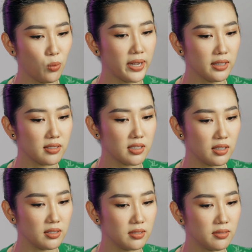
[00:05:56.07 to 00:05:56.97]
khủng hoảng thật
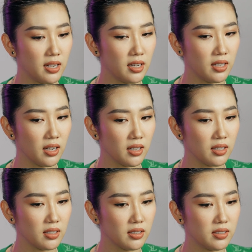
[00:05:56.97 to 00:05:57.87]
sự về
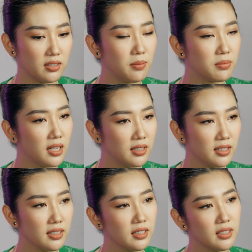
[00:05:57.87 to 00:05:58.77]
uh, niềm
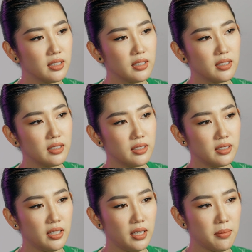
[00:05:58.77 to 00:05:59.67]
tin đó
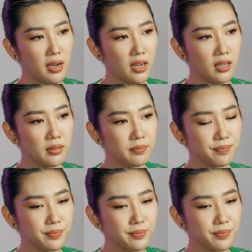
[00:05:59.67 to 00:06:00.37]
khi mà